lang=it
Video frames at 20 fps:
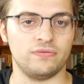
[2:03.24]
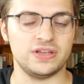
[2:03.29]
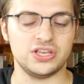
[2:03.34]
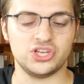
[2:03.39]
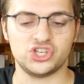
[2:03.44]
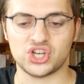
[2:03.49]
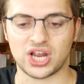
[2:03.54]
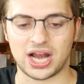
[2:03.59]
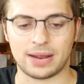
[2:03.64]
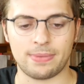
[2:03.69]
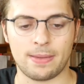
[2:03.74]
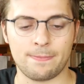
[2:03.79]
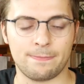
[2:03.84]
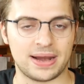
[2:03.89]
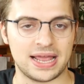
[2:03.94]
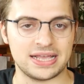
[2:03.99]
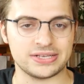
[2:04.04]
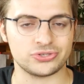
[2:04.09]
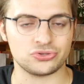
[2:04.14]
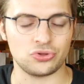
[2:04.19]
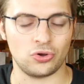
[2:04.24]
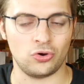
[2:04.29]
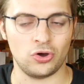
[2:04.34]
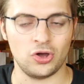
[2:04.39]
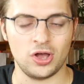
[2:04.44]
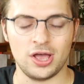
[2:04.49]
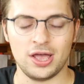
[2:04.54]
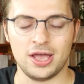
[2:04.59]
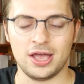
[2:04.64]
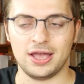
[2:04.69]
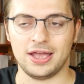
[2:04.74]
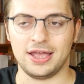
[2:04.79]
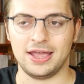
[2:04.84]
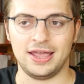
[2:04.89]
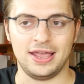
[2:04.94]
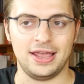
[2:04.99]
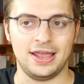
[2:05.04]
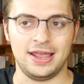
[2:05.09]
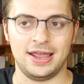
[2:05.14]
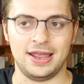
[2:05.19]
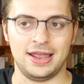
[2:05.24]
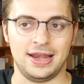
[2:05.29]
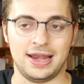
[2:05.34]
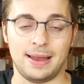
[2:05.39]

vincerà ben presto eh,